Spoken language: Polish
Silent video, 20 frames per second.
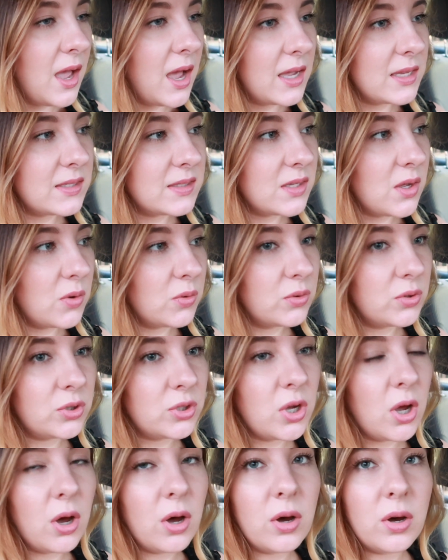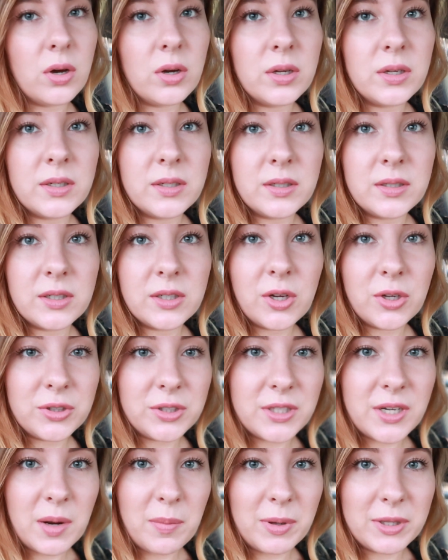a są to y,
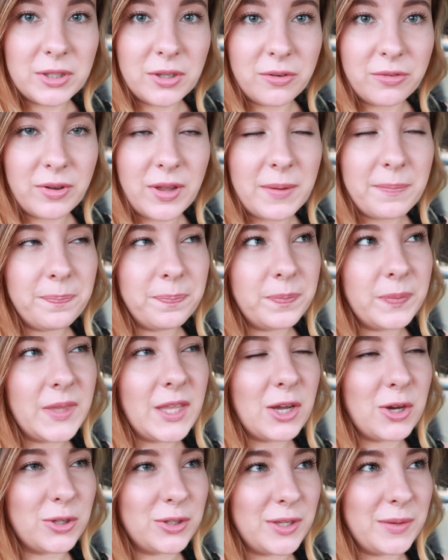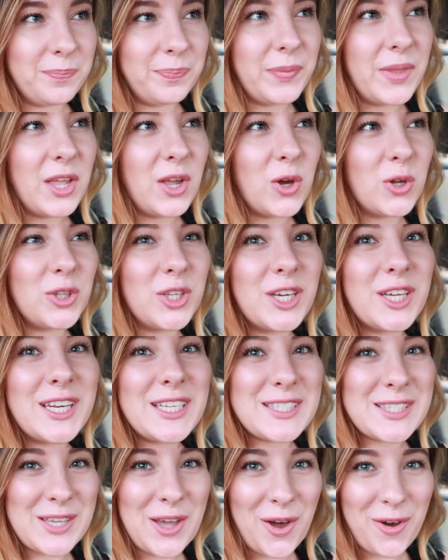kody rabatowe, nie kody, kody
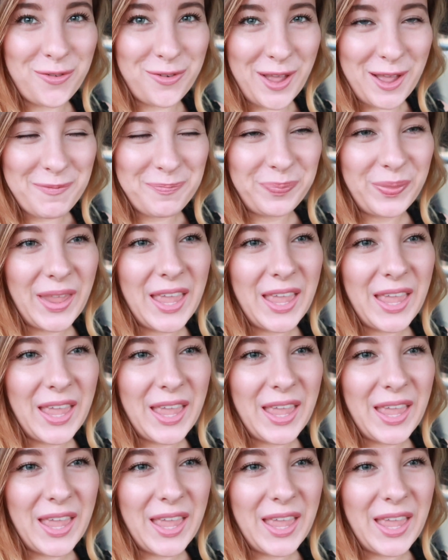kreskowe y,